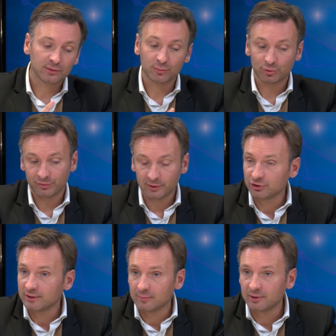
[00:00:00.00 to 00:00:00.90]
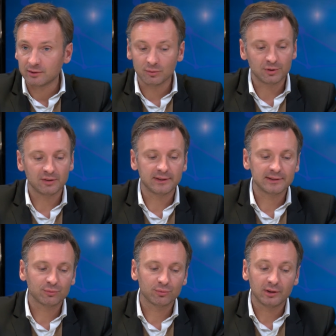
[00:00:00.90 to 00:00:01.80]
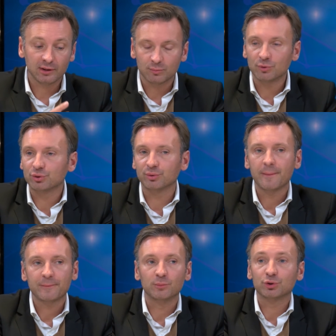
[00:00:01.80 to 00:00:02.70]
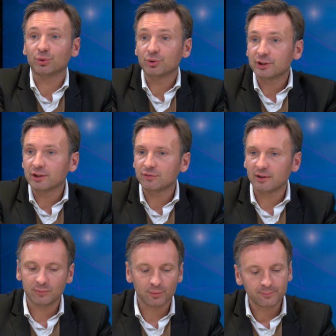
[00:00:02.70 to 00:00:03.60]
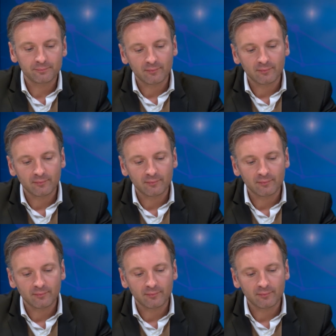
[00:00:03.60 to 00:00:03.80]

comment je fais, j'établis une aide de motivation et comment je, comment je recherche finalement